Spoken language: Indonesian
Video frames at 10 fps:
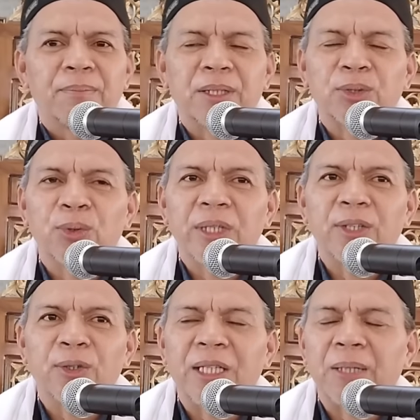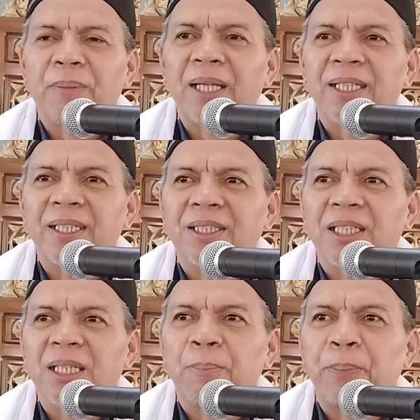Maksudnya jungkir balik di
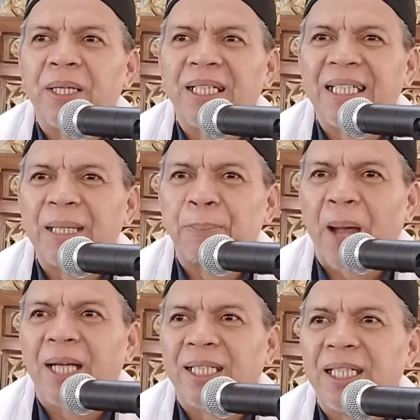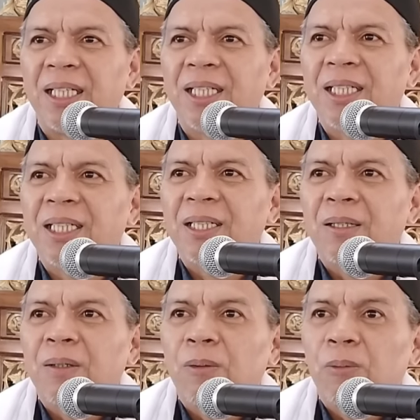sini pergi pagi,
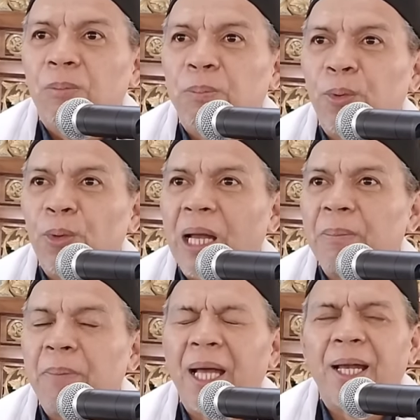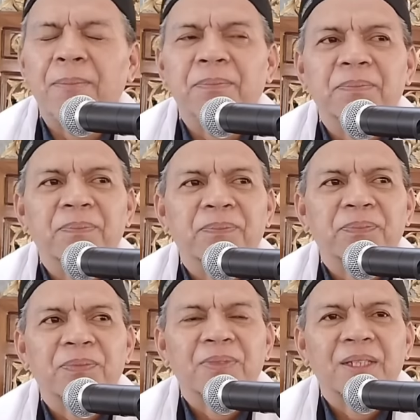pulang malam
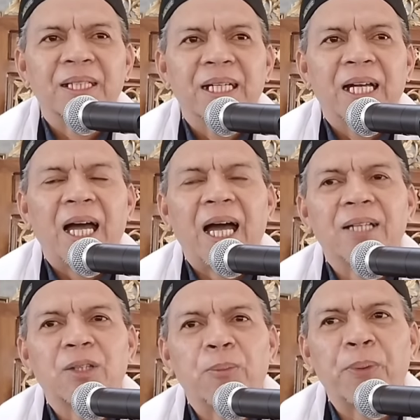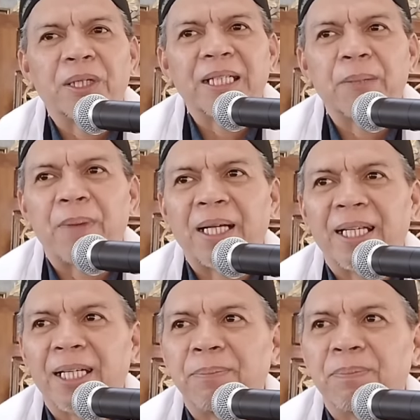atau pergi
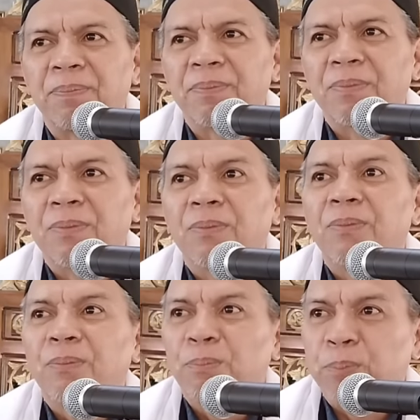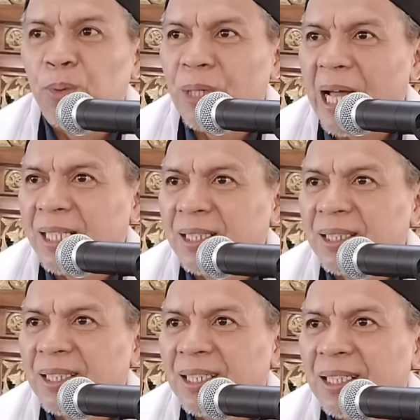maghrib pulang
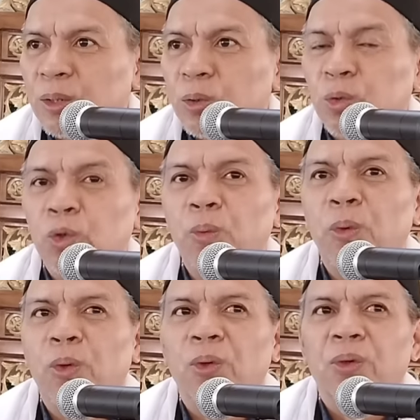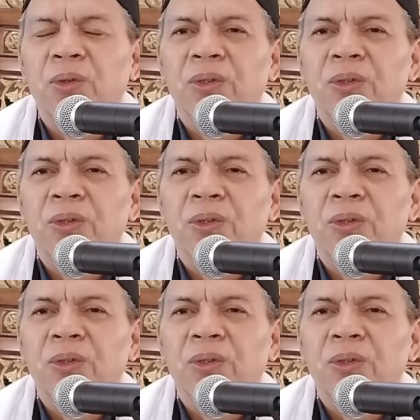subuh.